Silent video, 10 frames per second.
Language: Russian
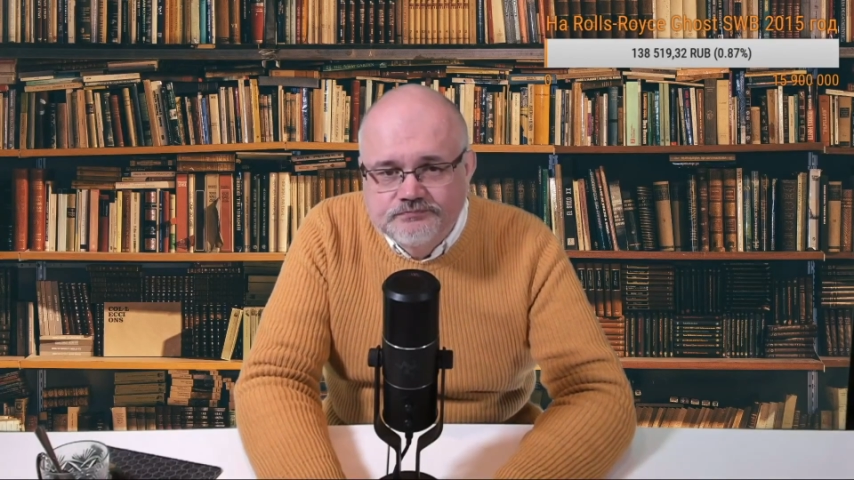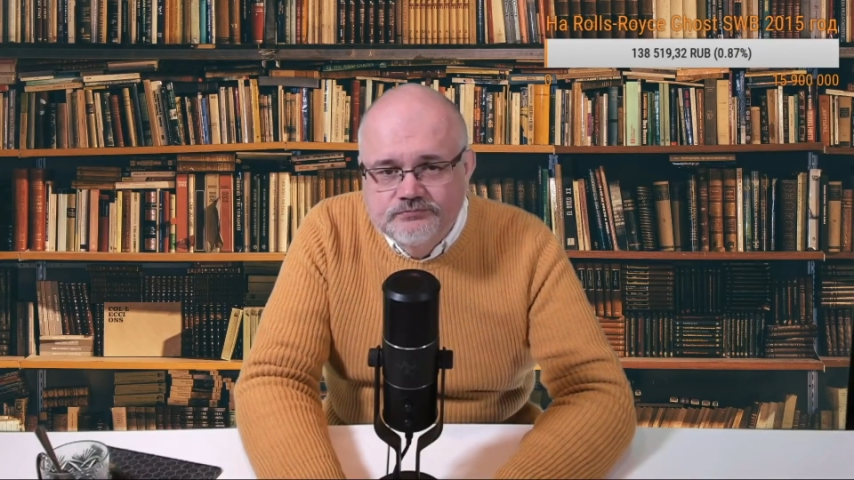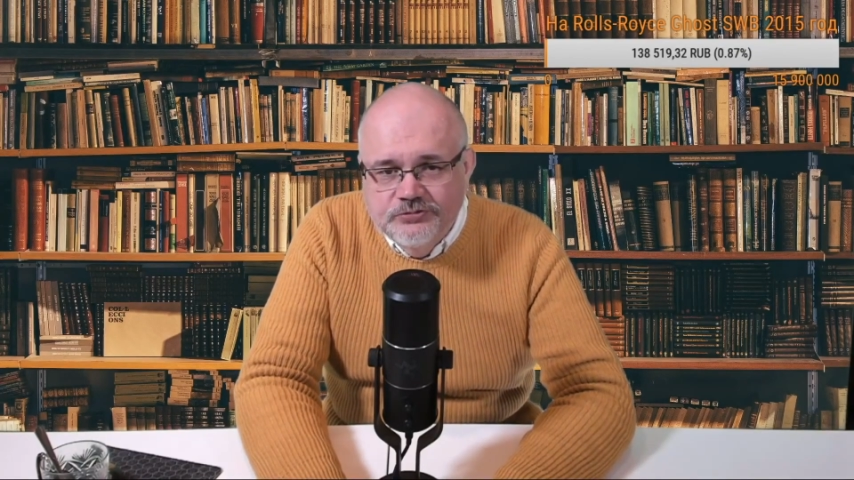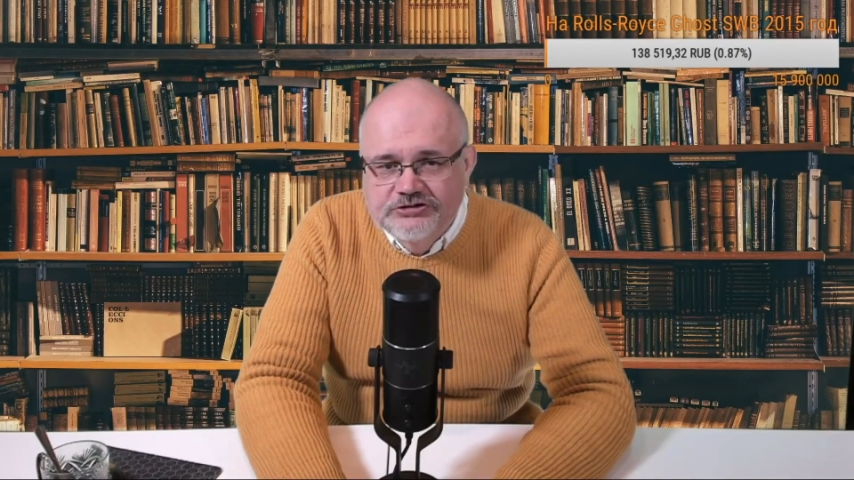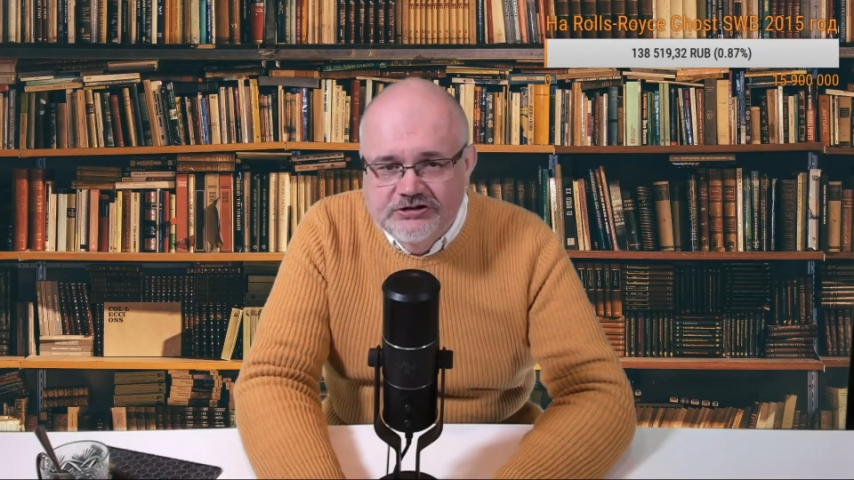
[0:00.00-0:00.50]

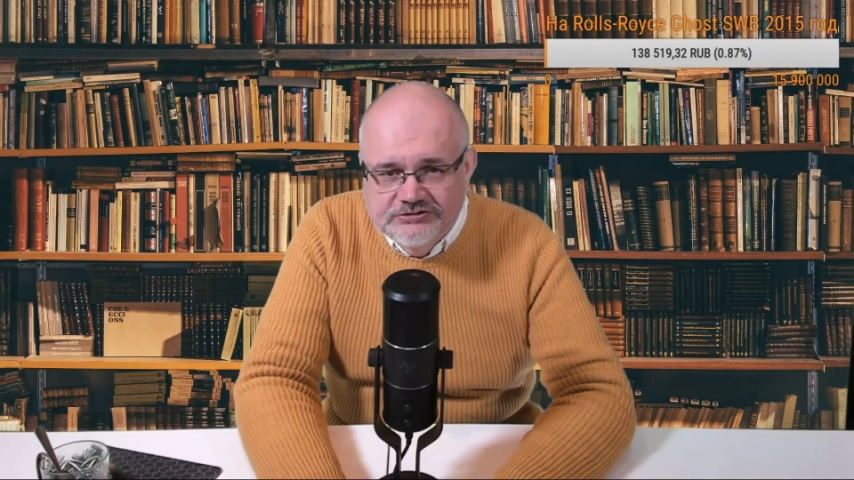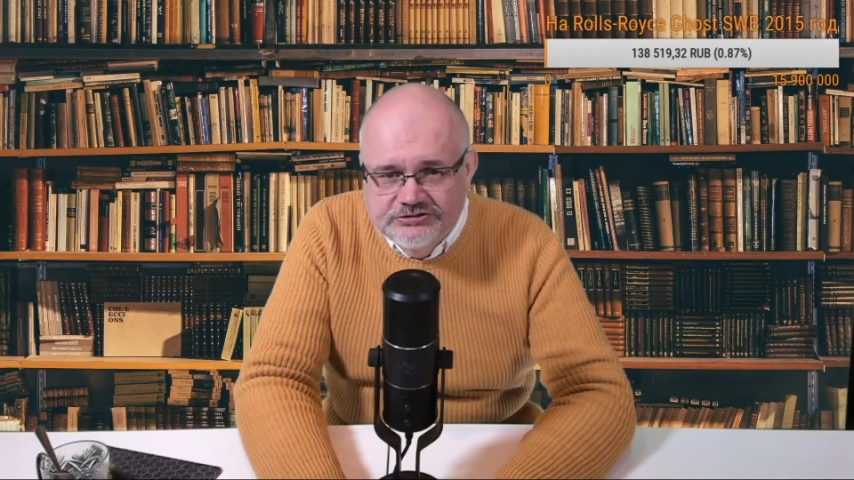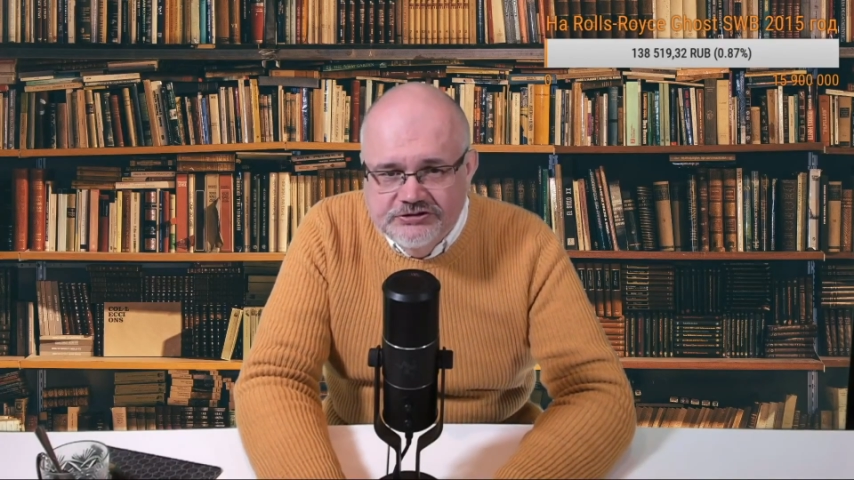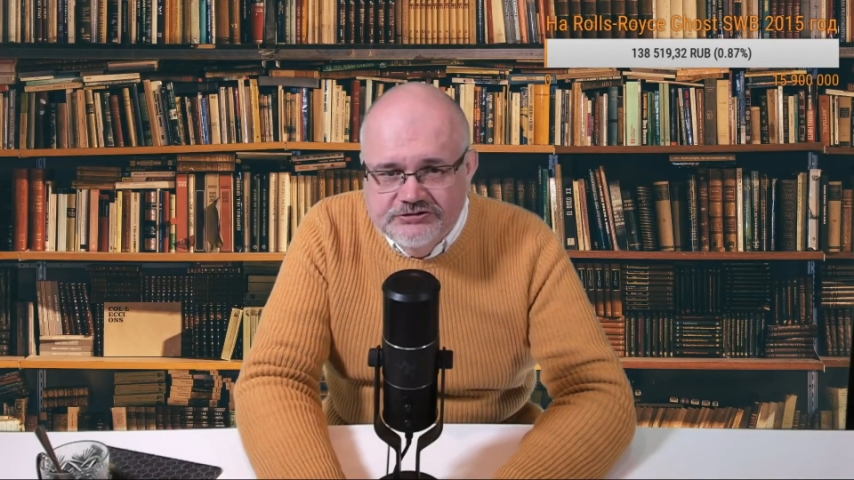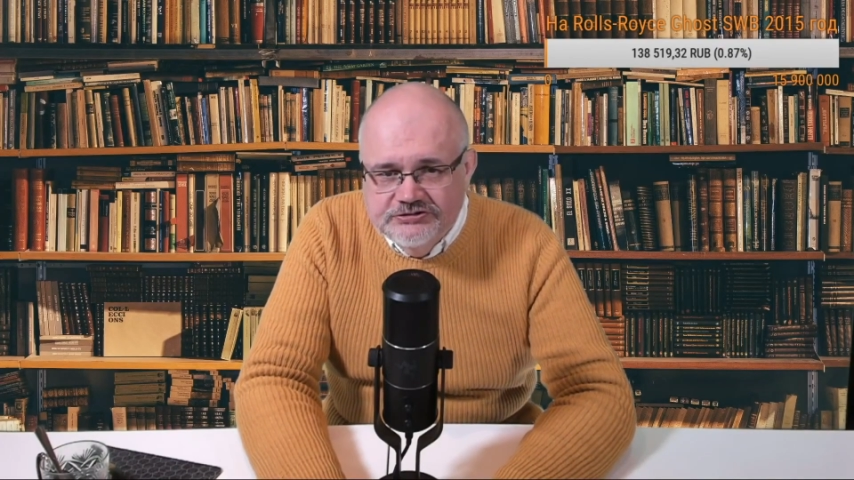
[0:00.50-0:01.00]

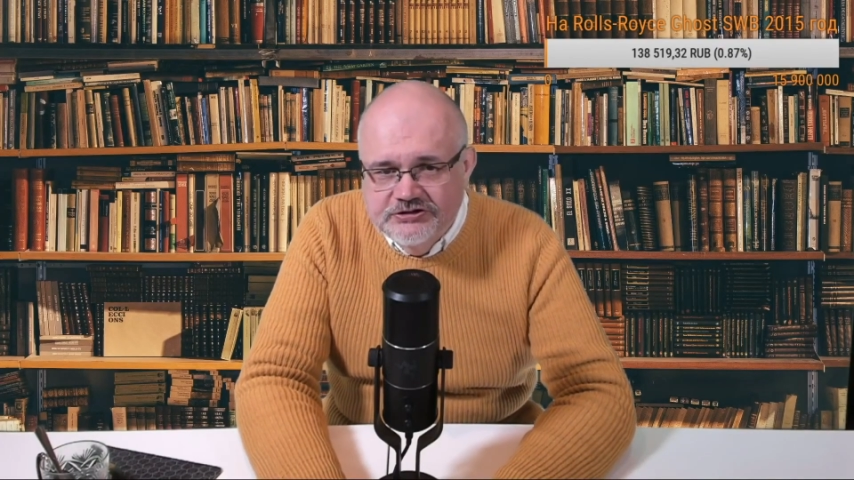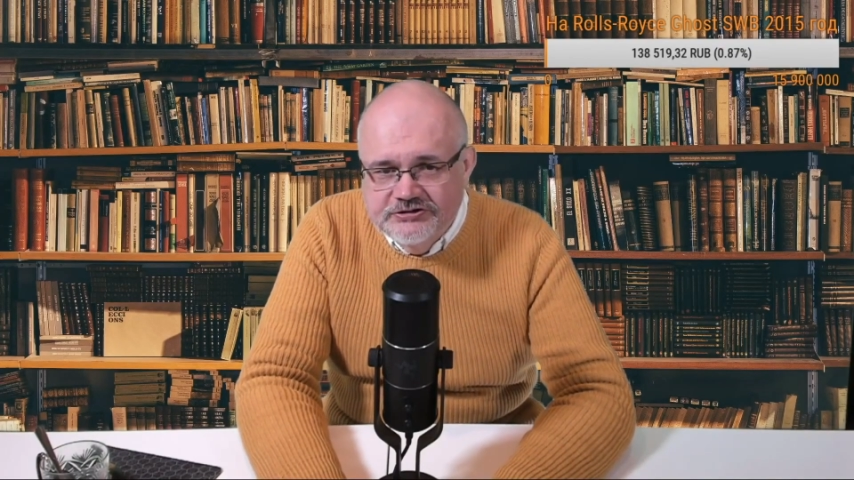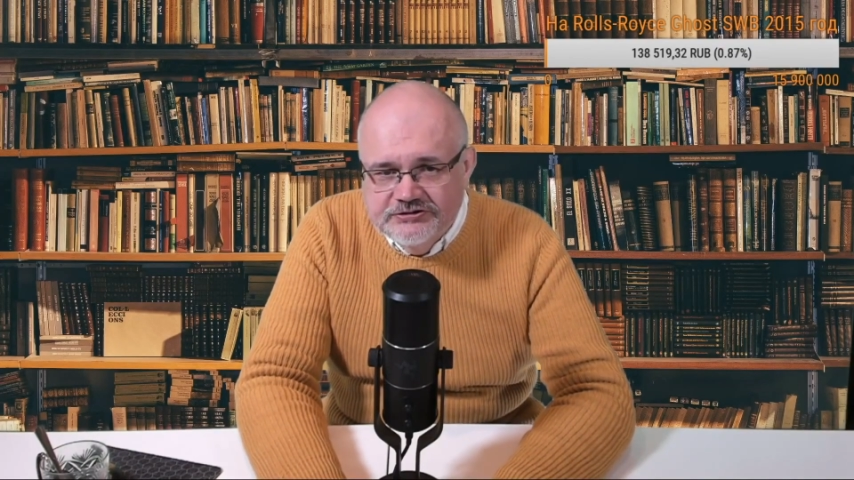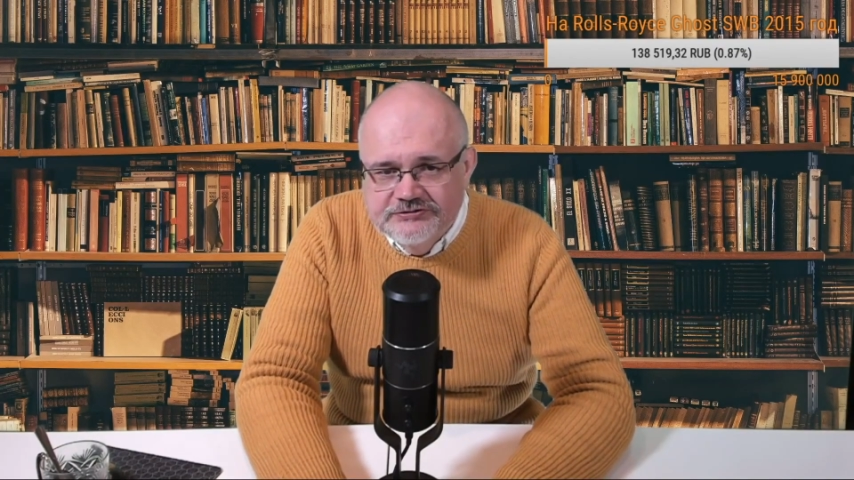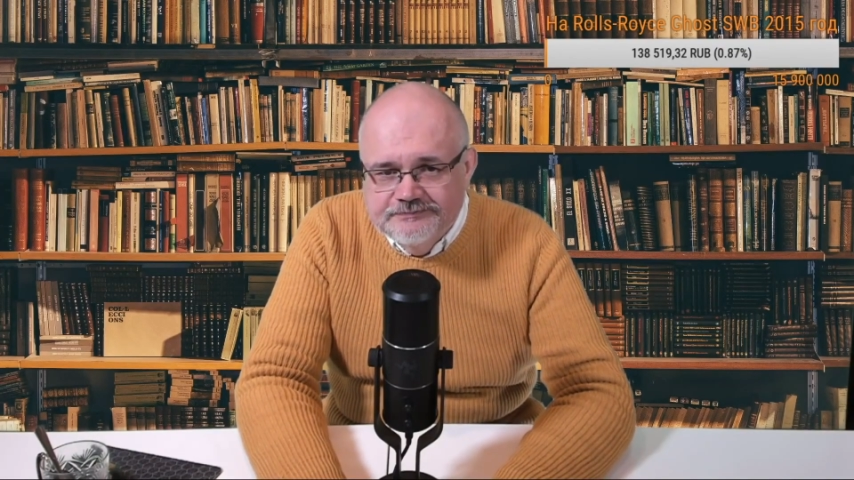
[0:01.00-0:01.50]
британская аристократия.